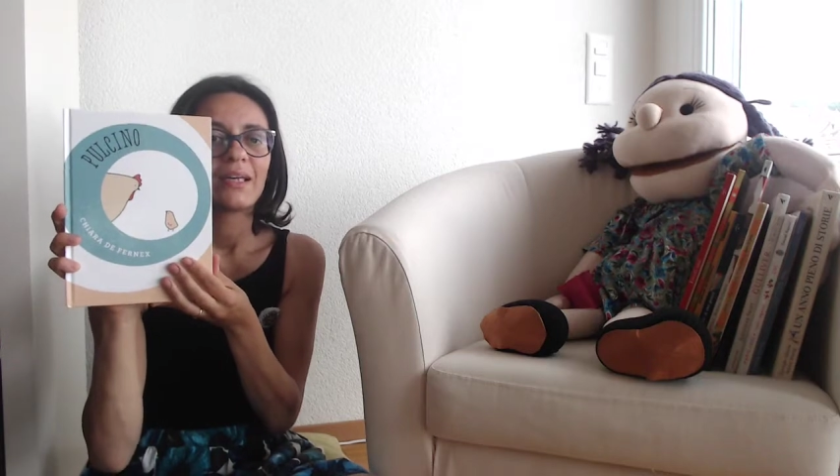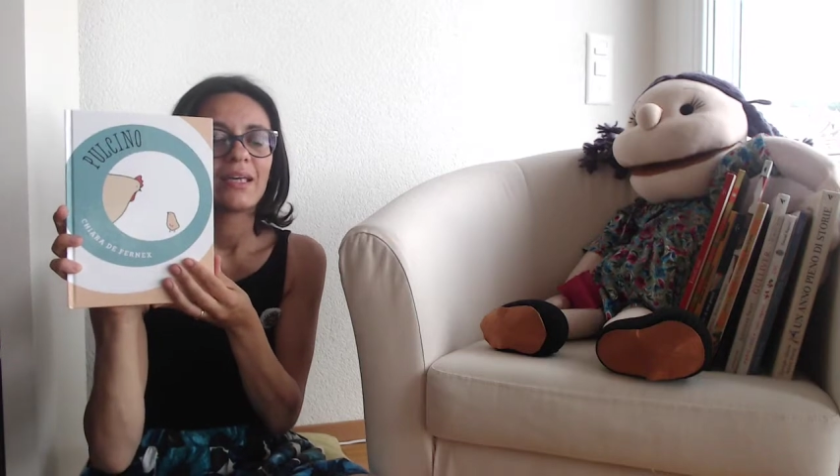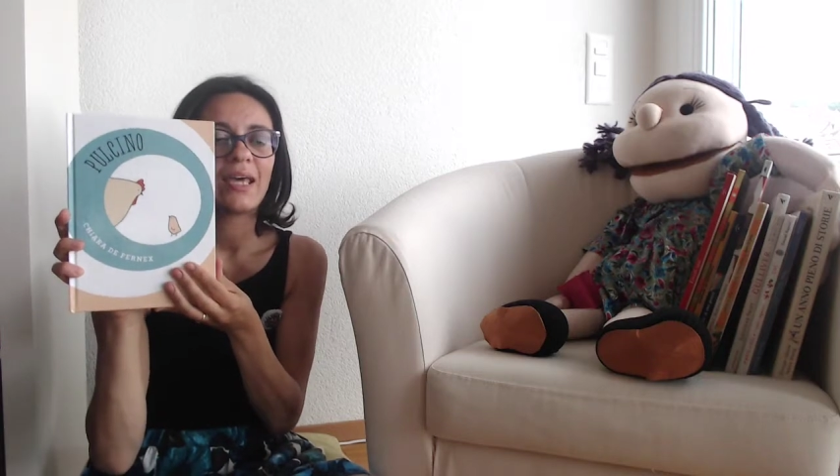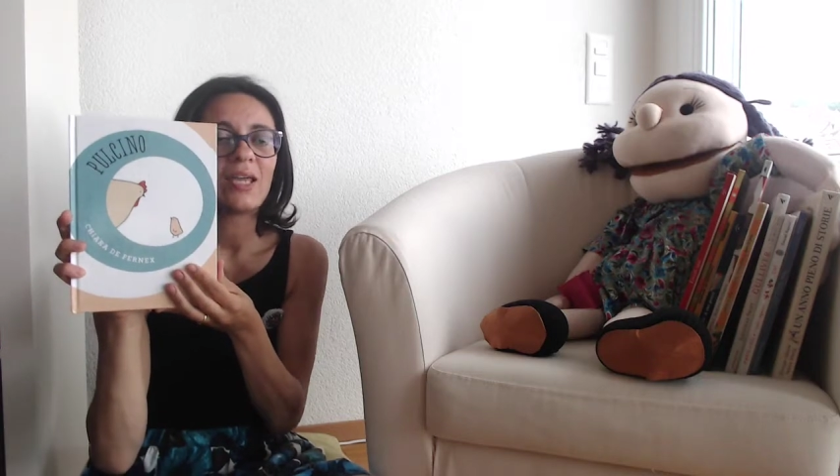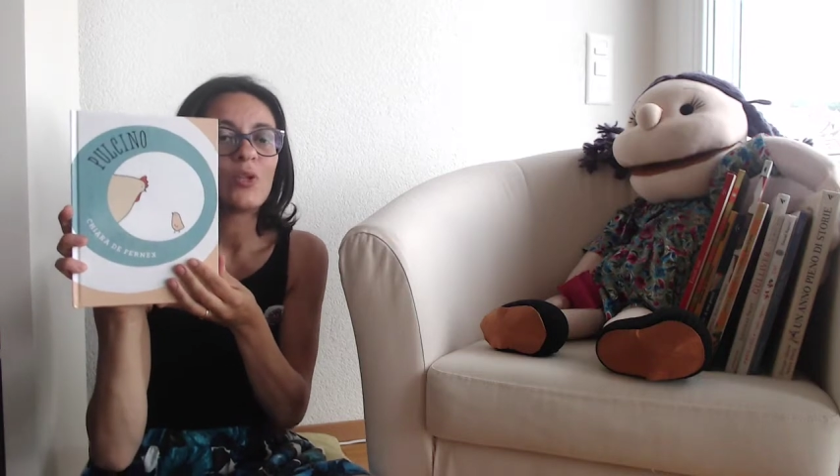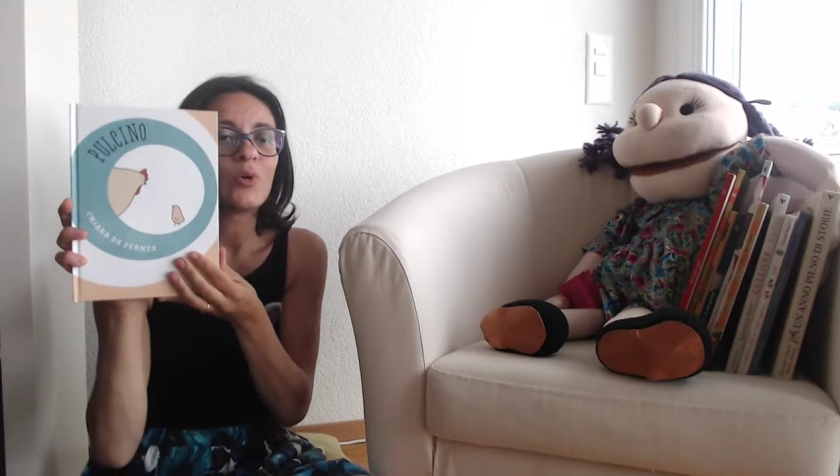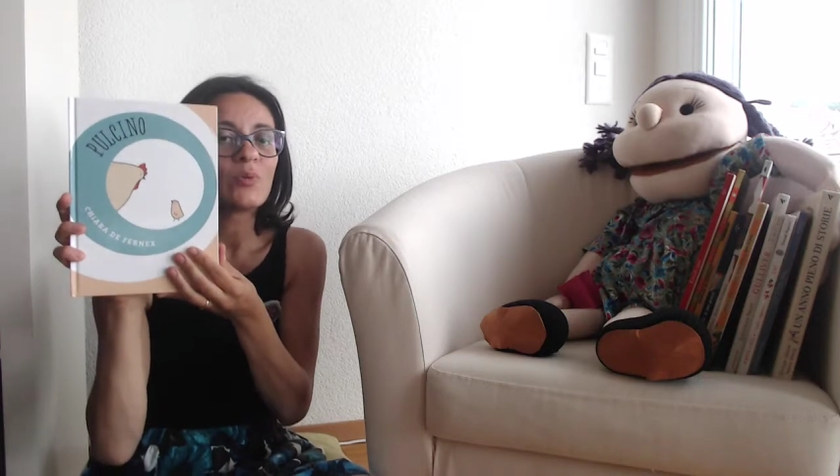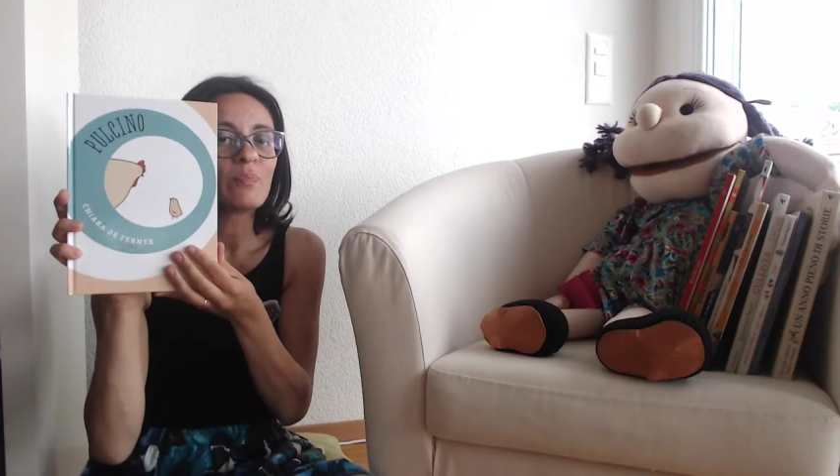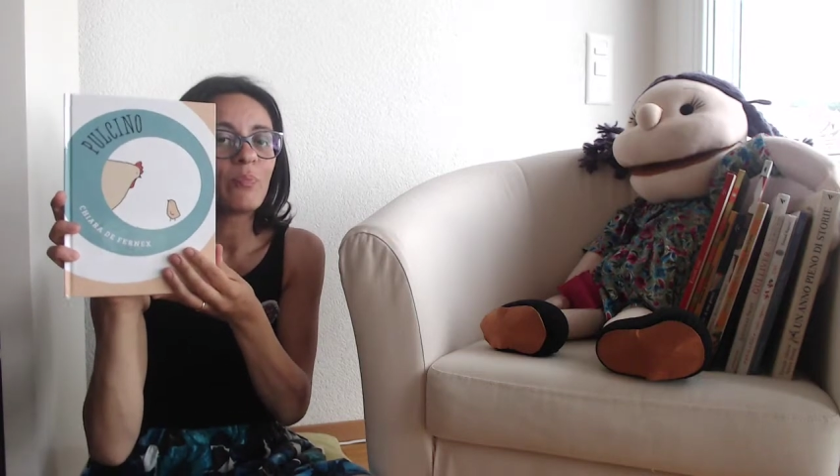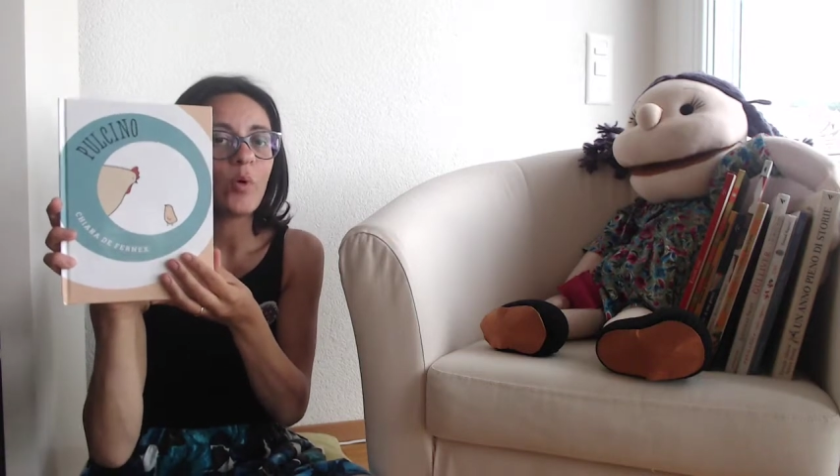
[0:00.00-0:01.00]
che
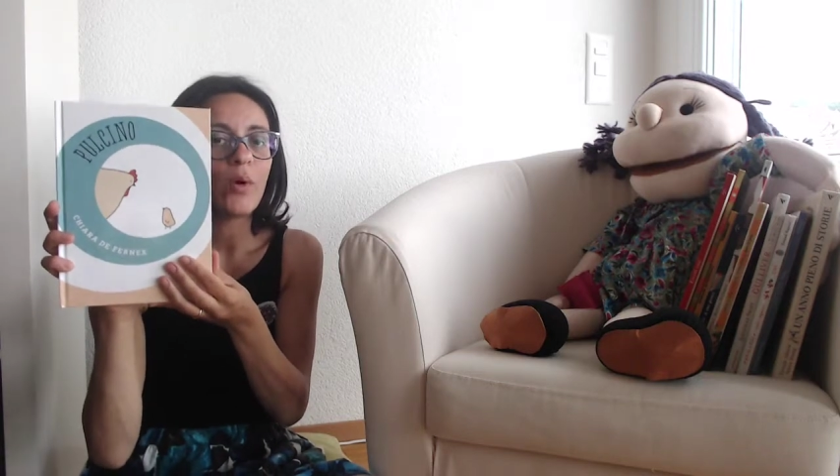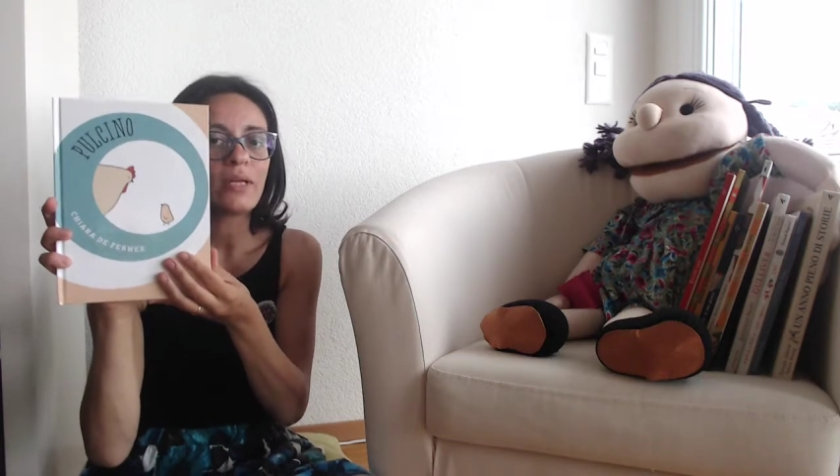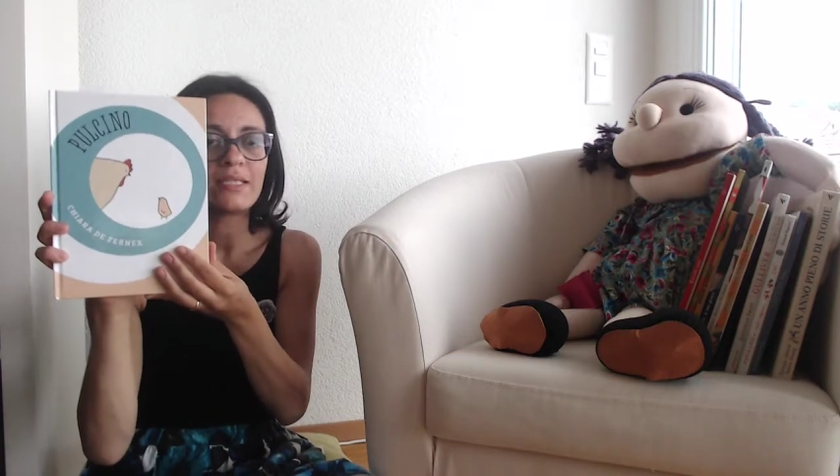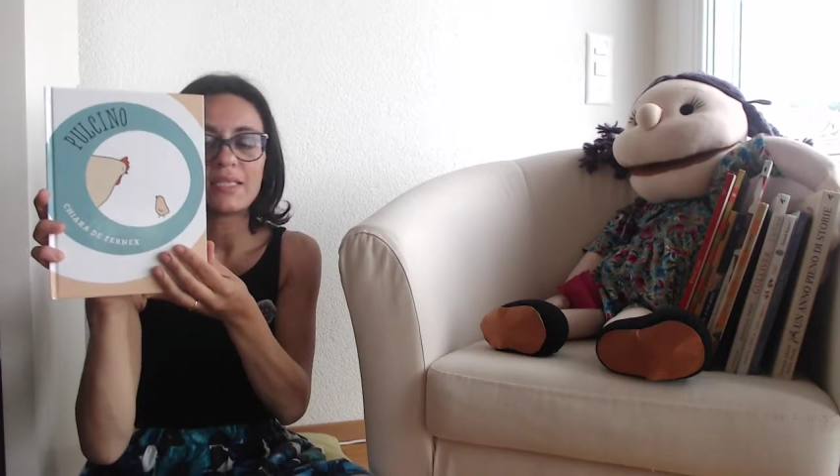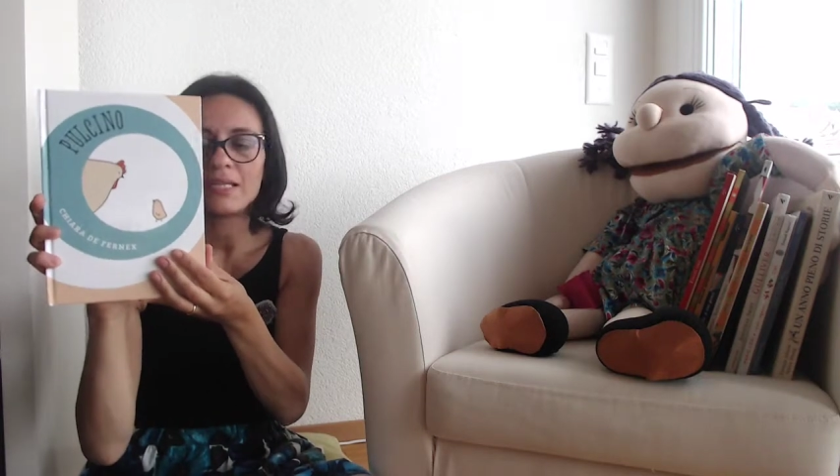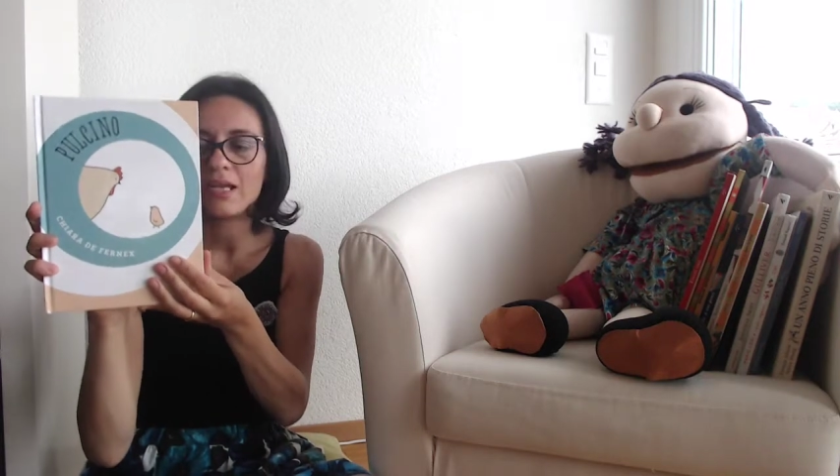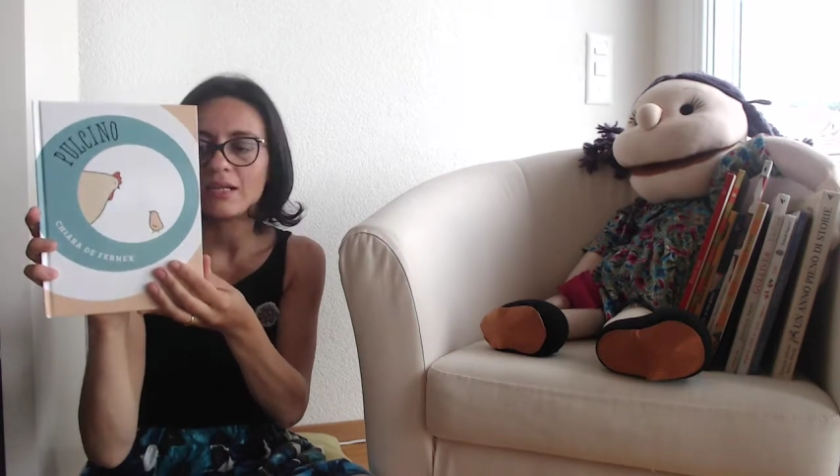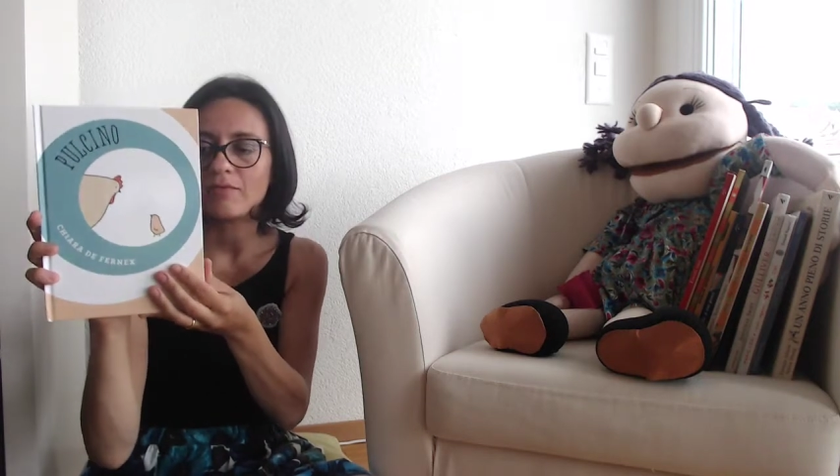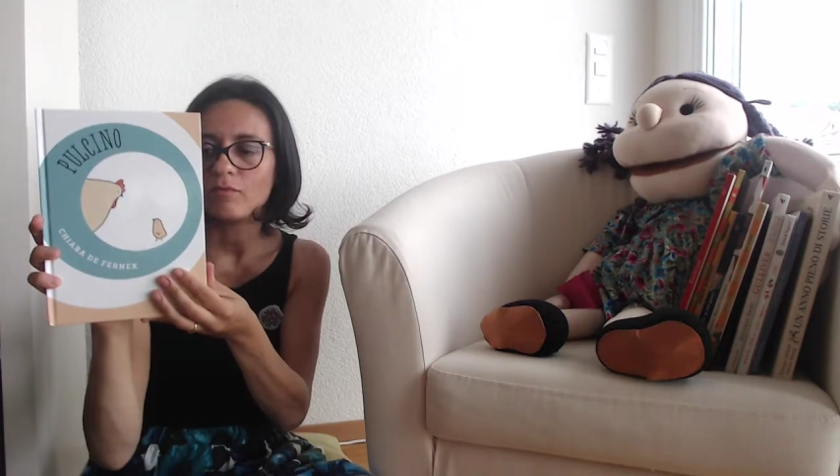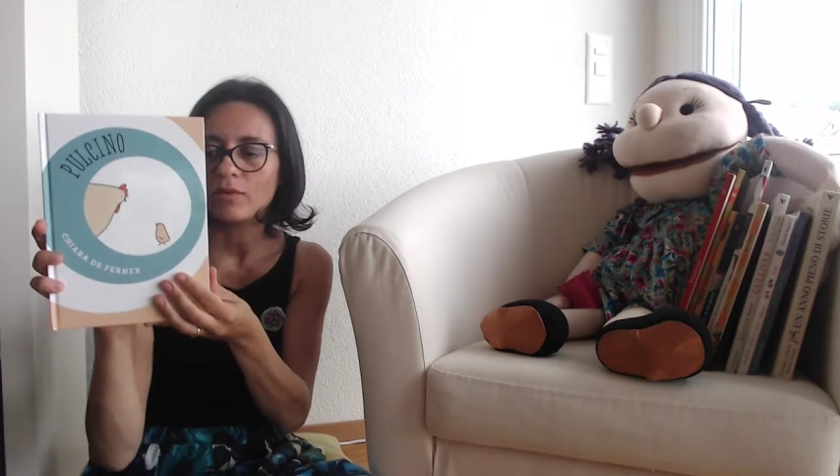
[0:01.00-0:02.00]
non può
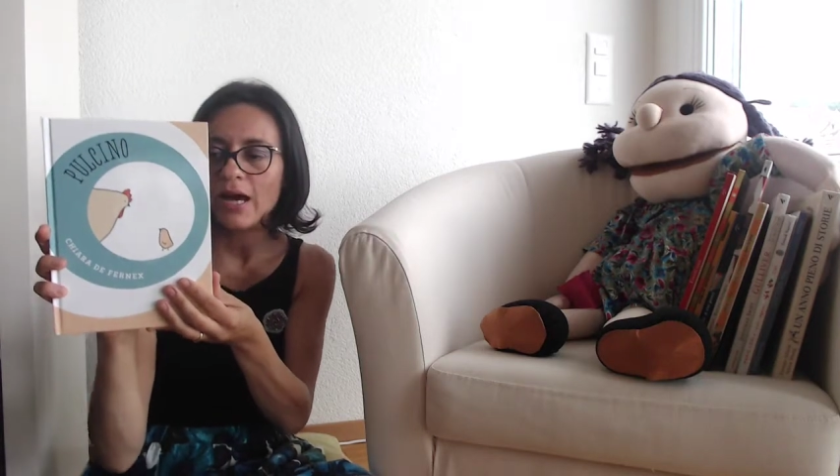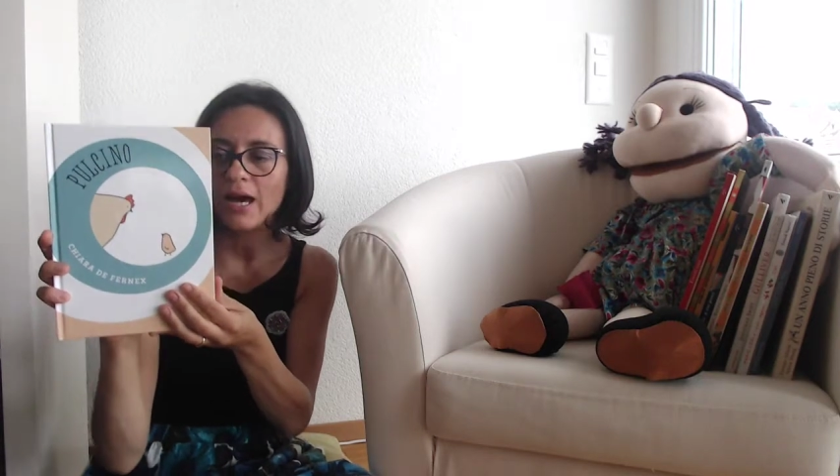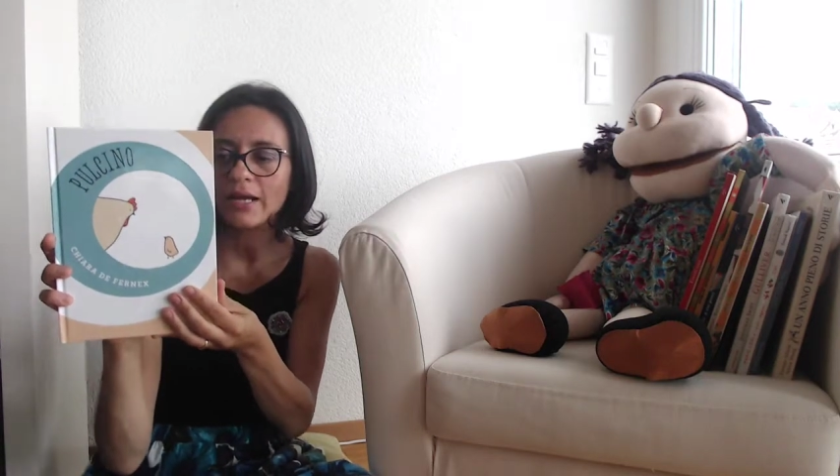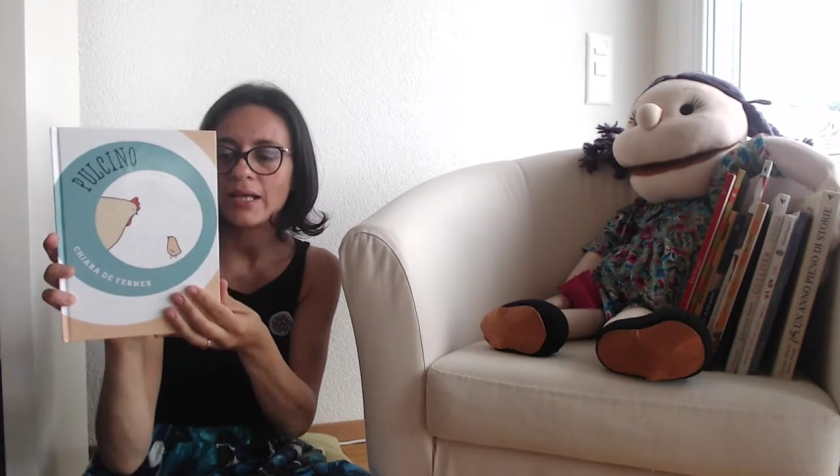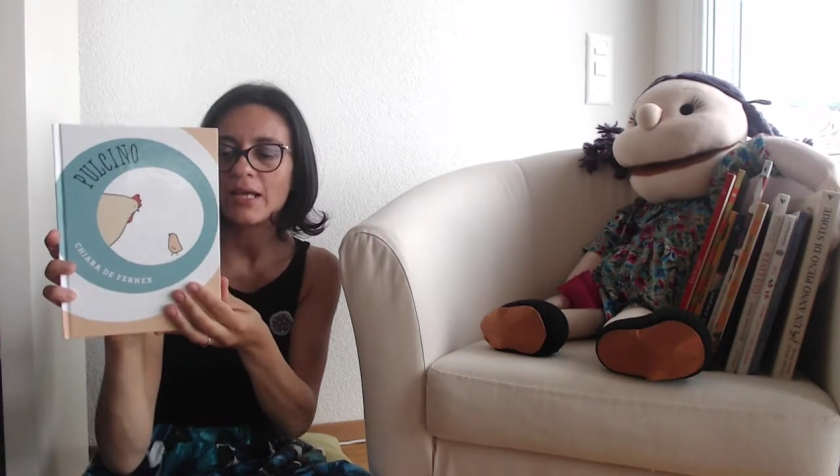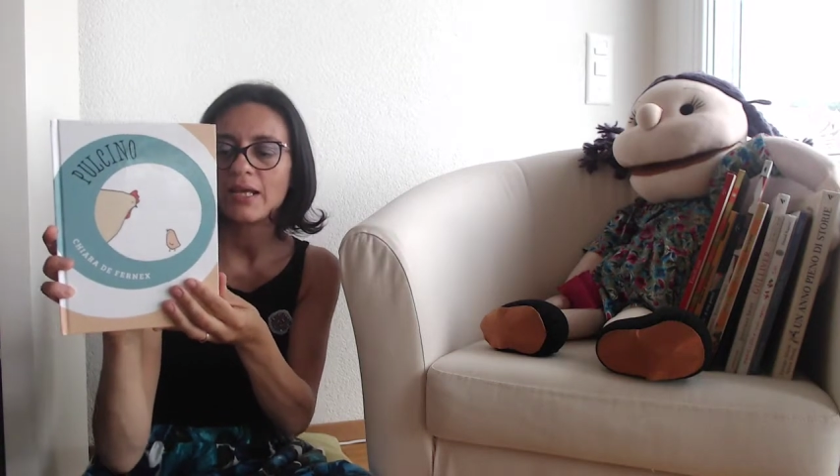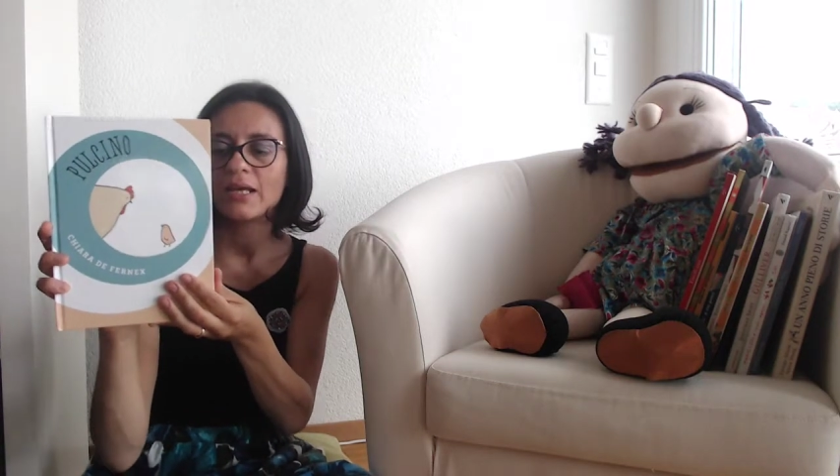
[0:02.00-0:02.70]
insegnargli a volare,